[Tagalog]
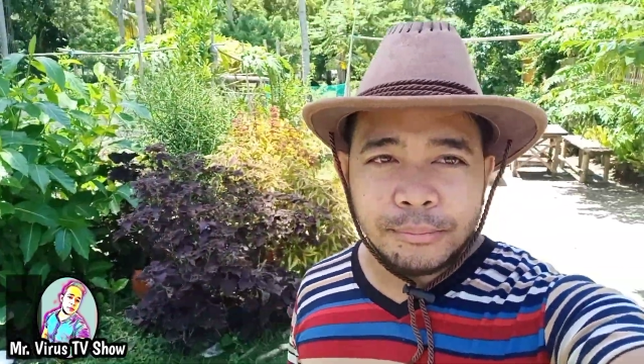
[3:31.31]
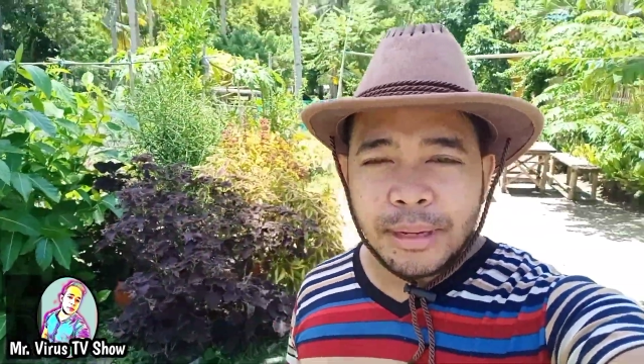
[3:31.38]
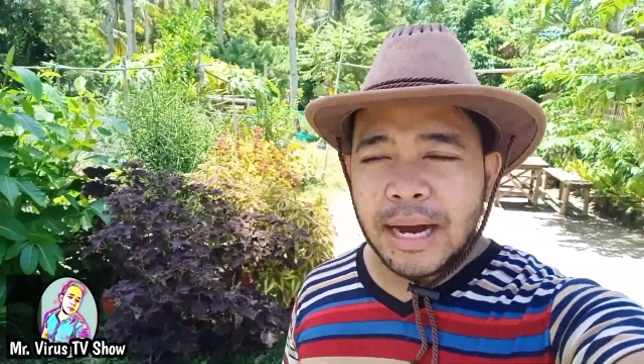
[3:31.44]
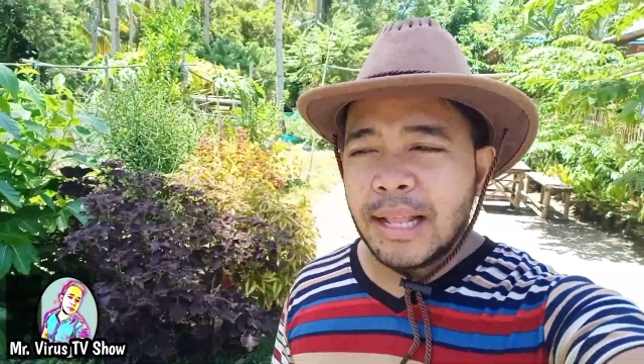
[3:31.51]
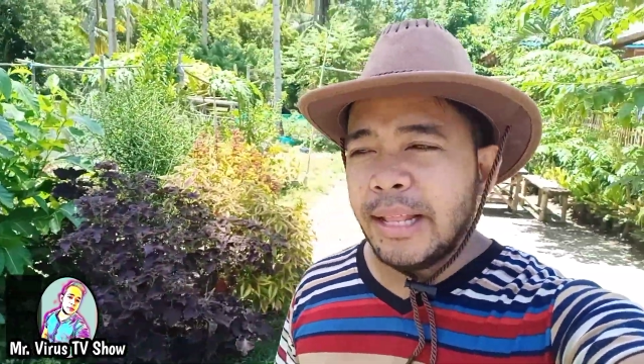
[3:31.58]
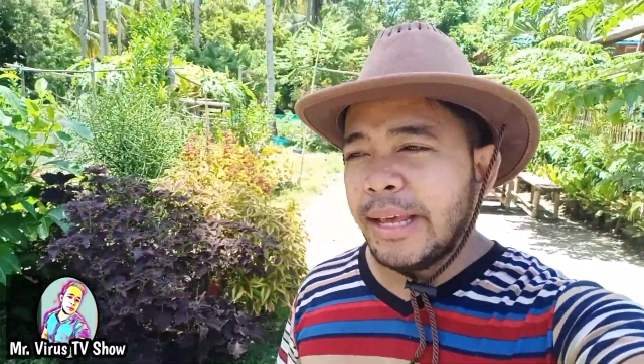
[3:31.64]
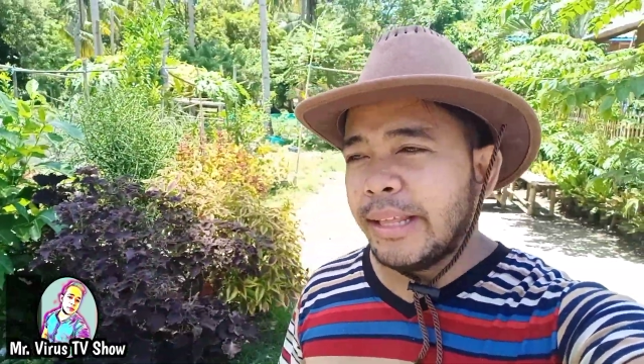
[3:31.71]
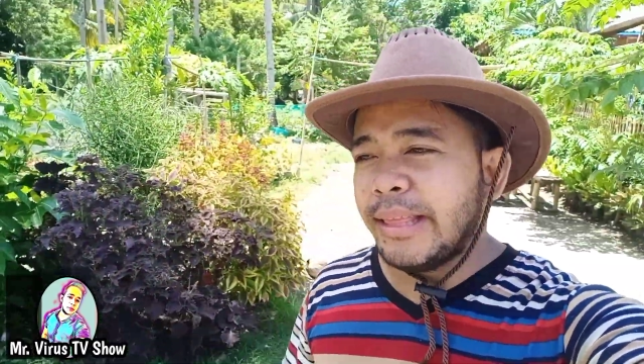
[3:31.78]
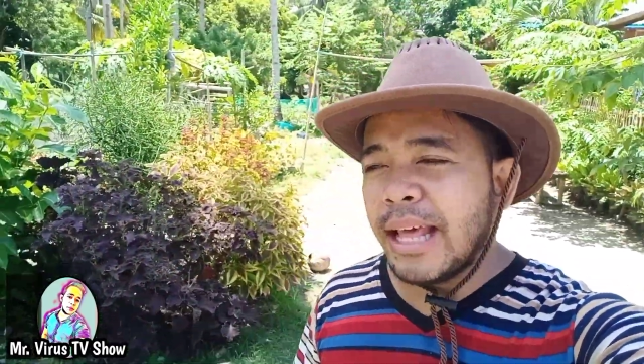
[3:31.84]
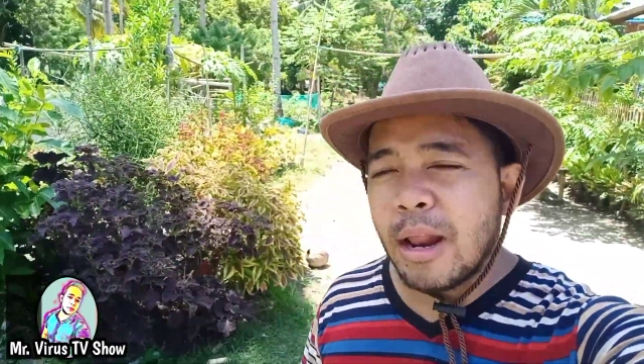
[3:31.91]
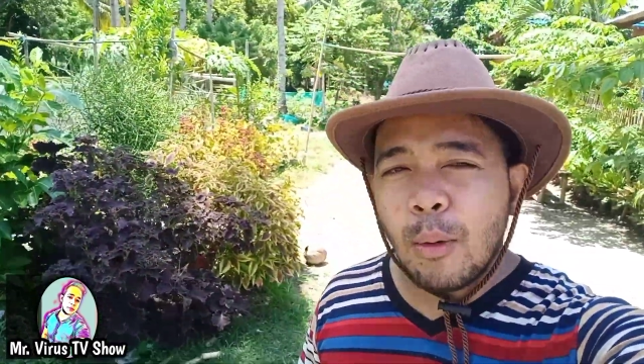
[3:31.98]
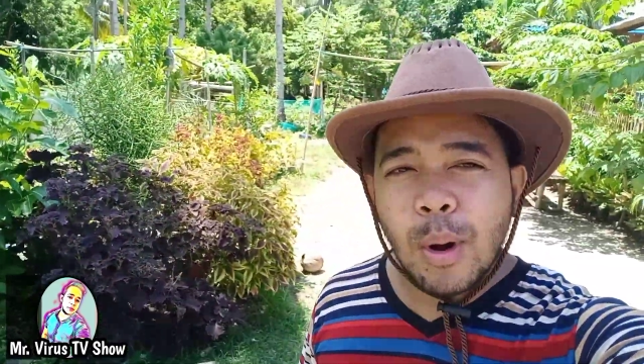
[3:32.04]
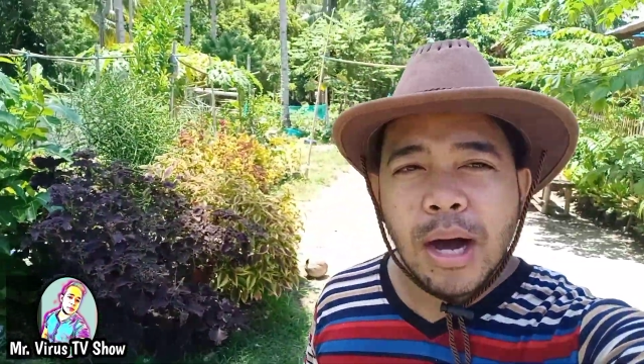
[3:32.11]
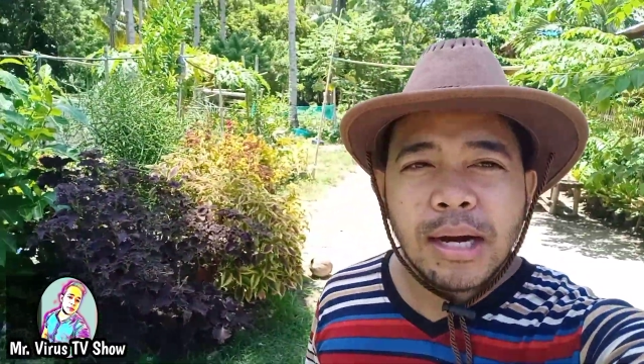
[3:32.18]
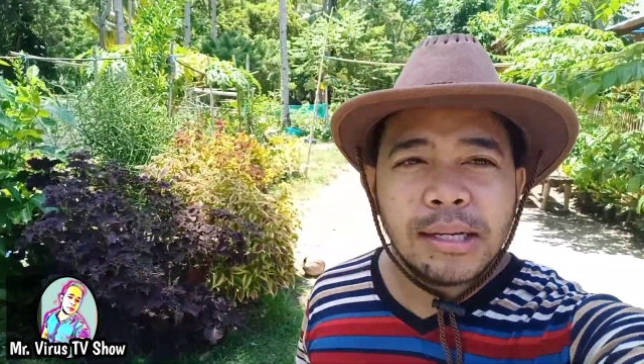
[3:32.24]
bale
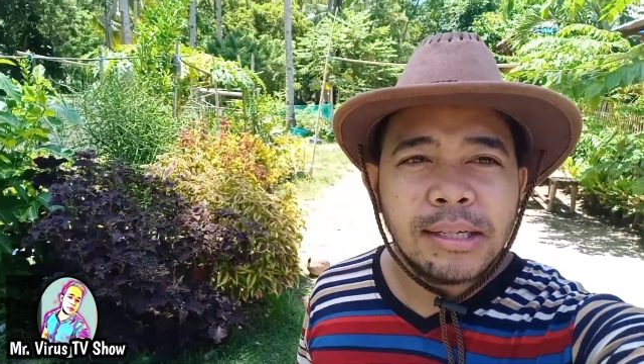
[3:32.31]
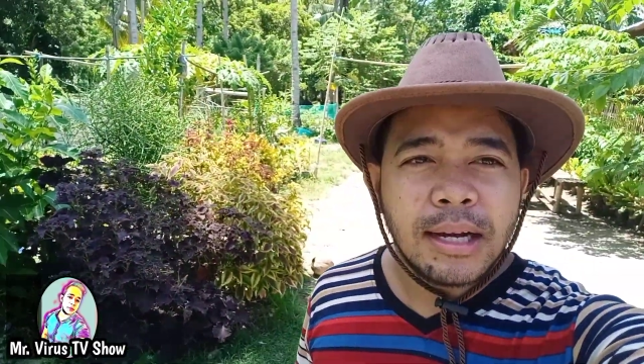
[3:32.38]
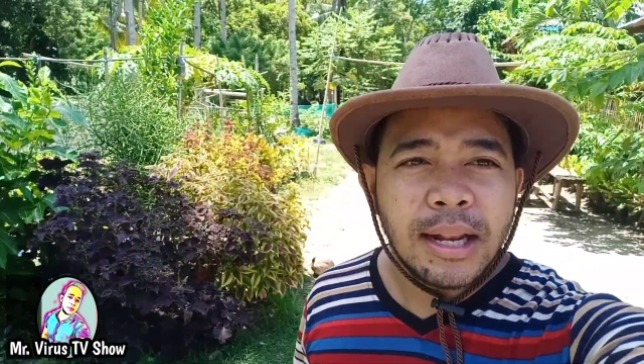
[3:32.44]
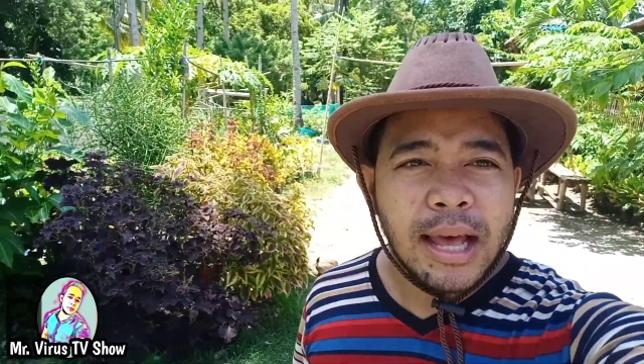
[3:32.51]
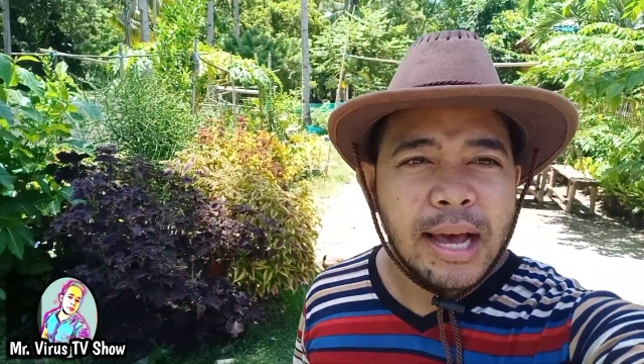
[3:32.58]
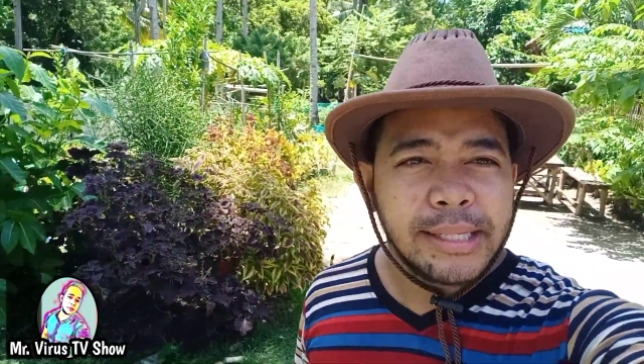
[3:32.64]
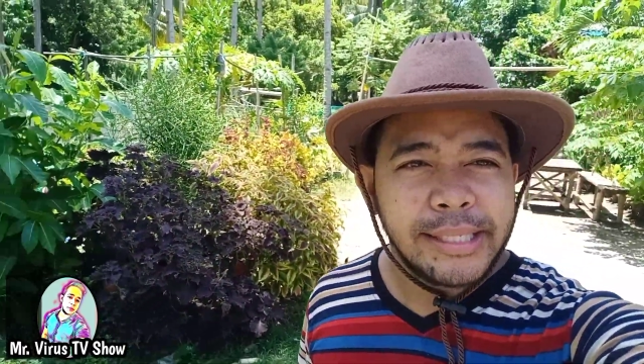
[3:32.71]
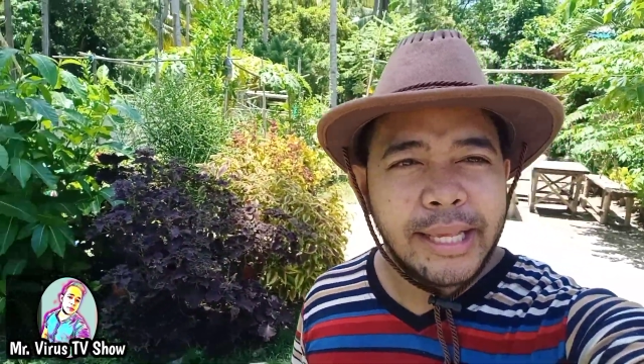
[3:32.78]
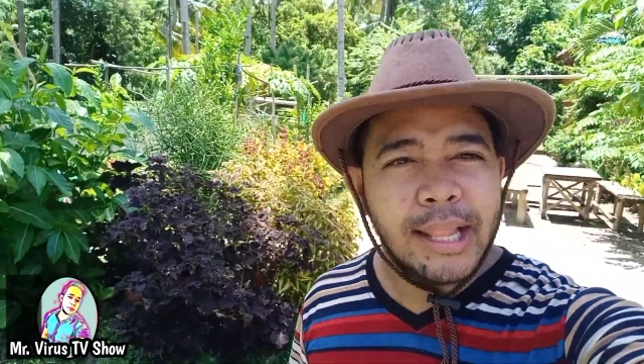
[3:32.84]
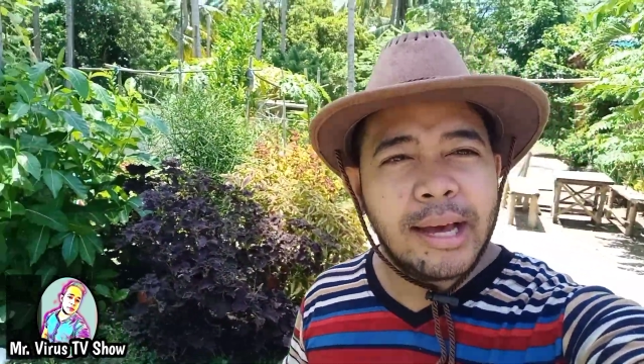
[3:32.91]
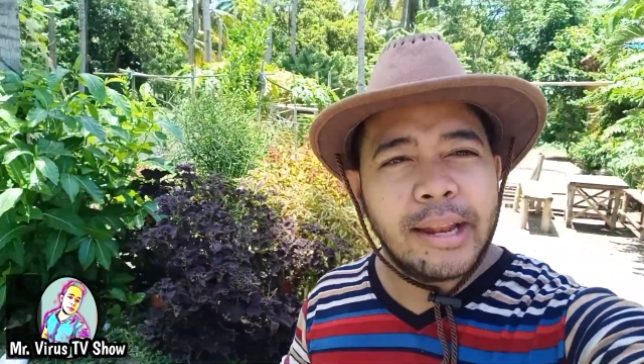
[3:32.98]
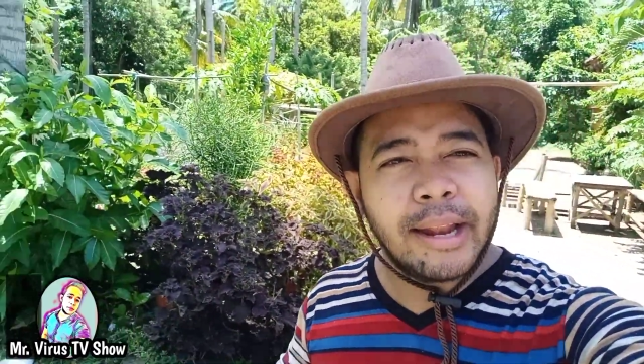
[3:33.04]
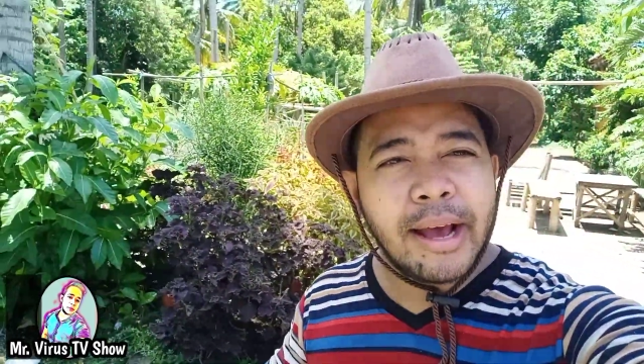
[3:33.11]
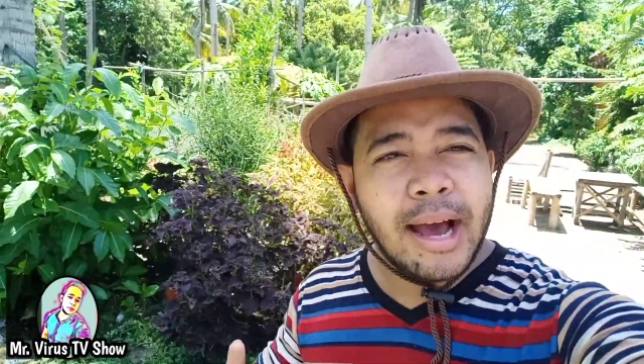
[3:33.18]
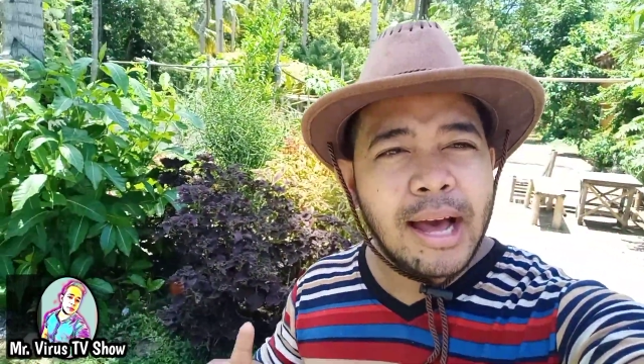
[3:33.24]
dalawang klase
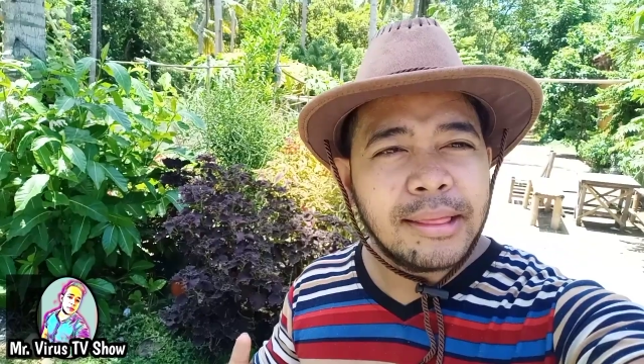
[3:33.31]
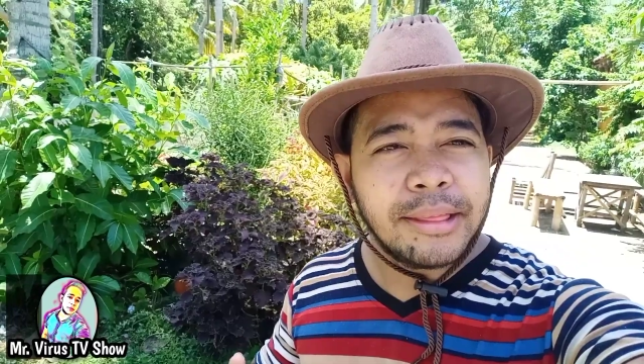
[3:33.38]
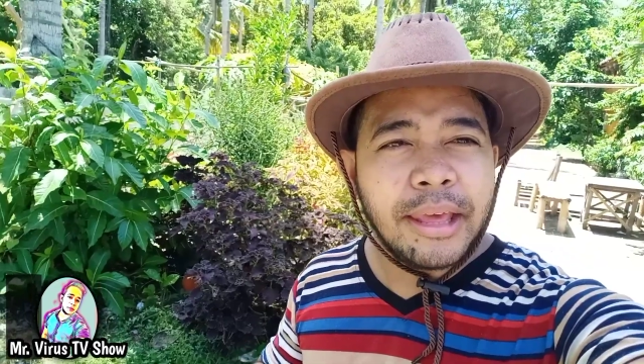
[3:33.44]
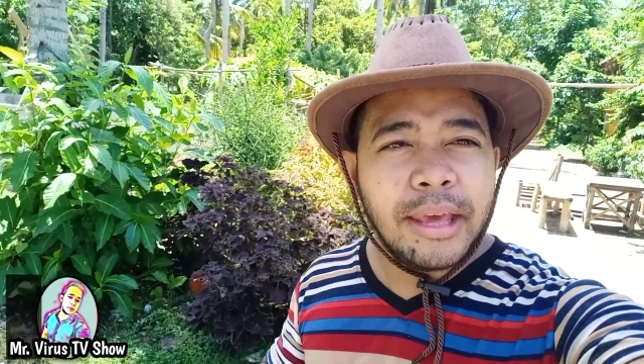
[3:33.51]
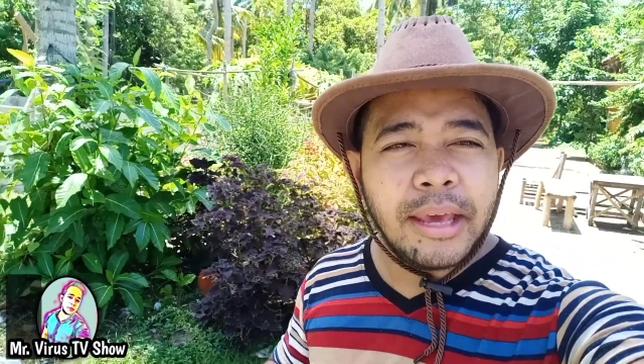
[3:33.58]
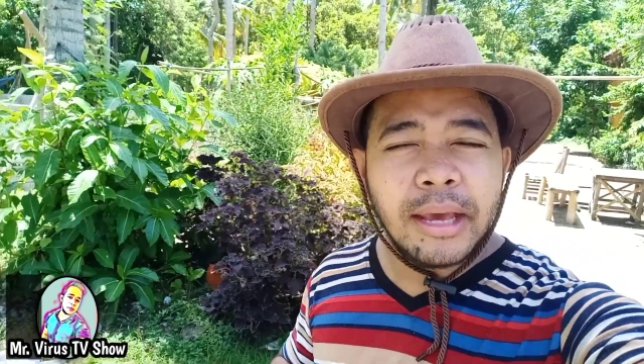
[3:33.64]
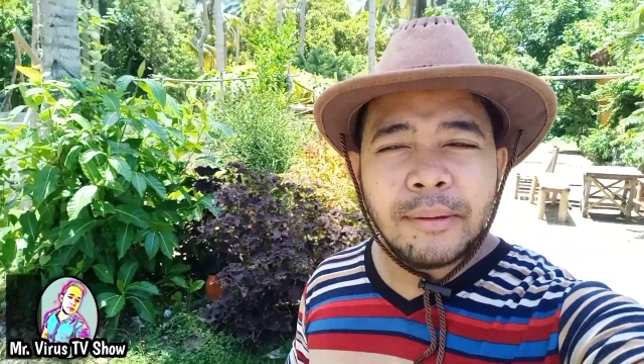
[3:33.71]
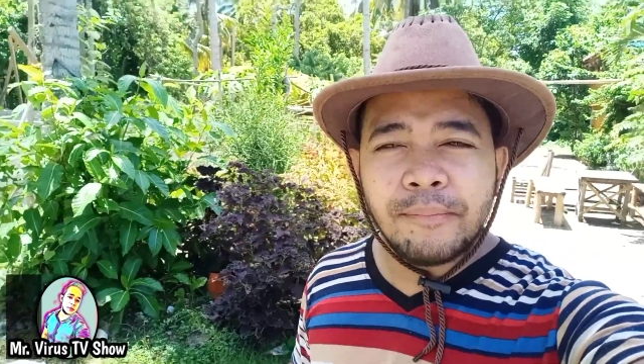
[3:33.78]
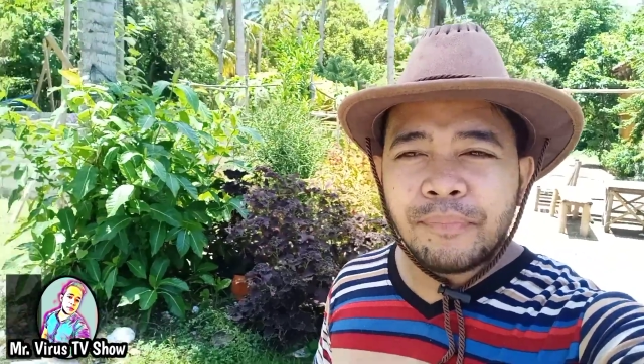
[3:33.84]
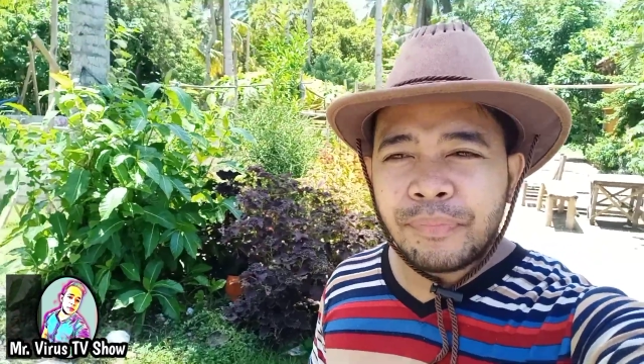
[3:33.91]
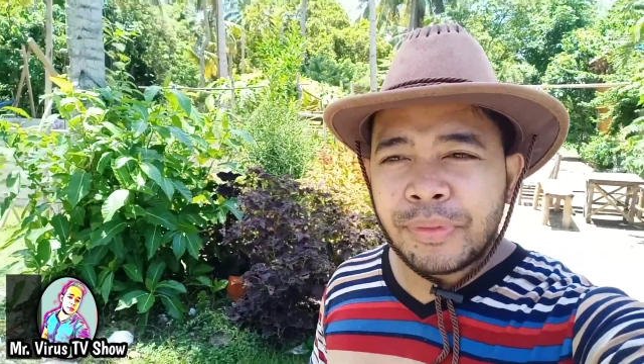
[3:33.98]
lang ng ating